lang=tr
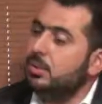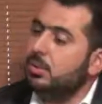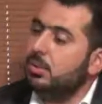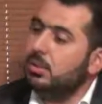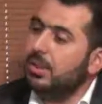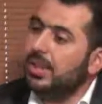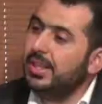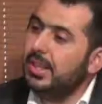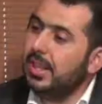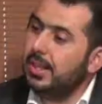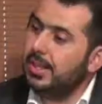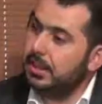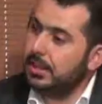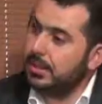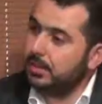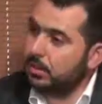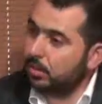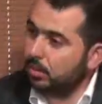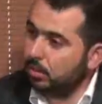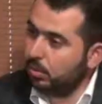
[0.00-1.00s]
E, Türkiye'nin her
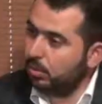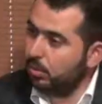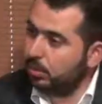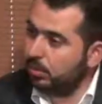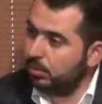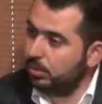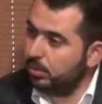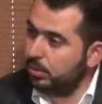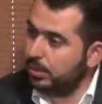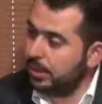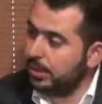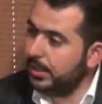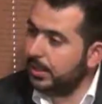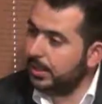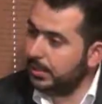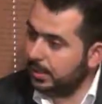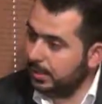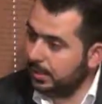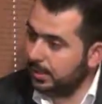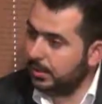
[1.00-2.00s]
yerinden oluyor. Türkiye'nin
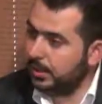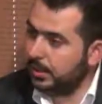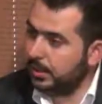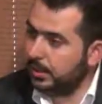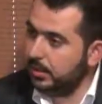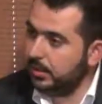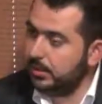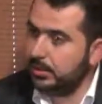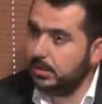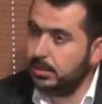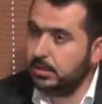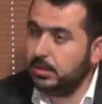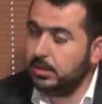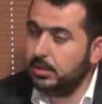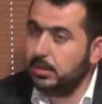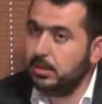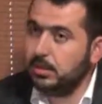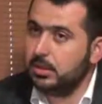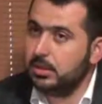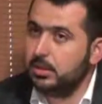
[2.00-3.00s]
her yerinde.
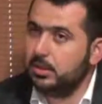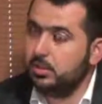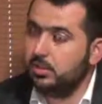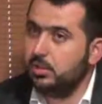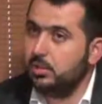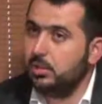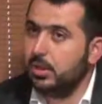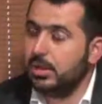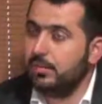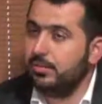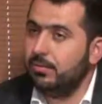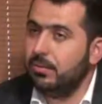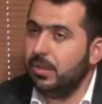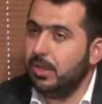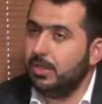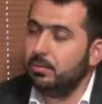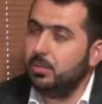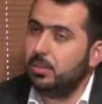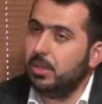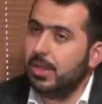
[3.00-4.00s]
E, şu an
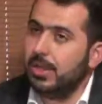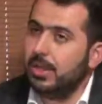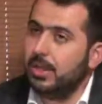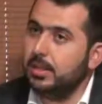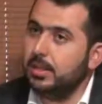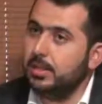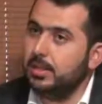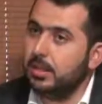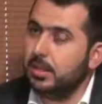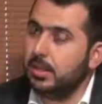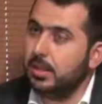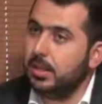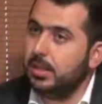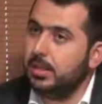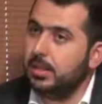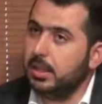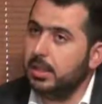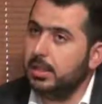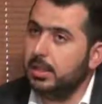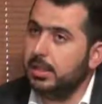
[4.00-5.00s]
Facebook kanalında
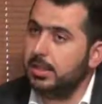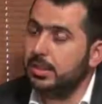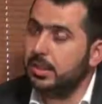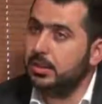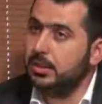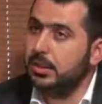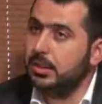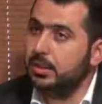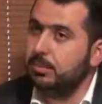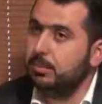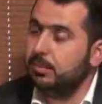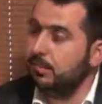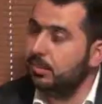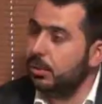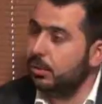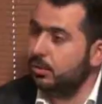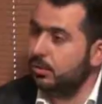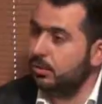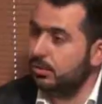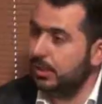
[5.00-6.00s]
da yaklaşık
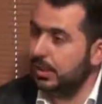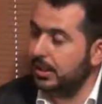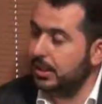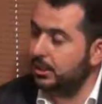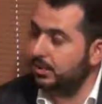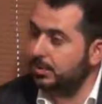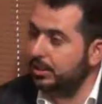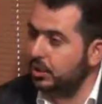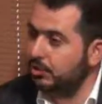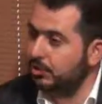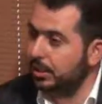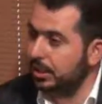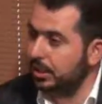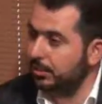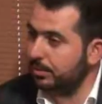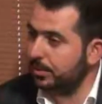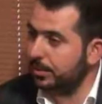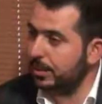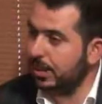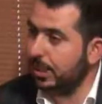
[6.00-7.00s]
7500-8000
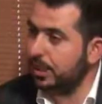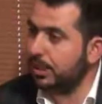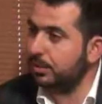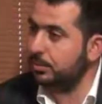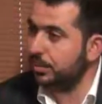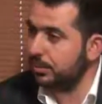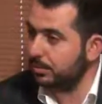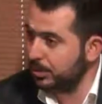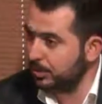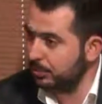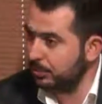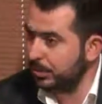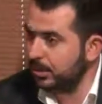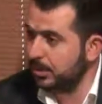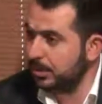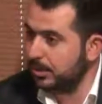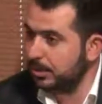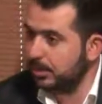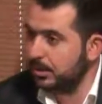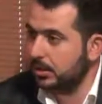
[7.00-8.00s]
civarı bir takipçimiz
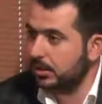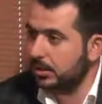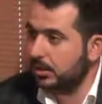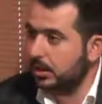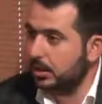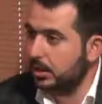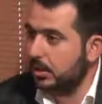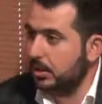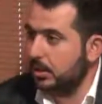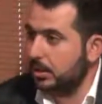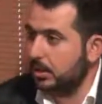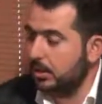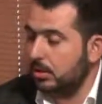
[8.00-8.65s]
var. Hı hı.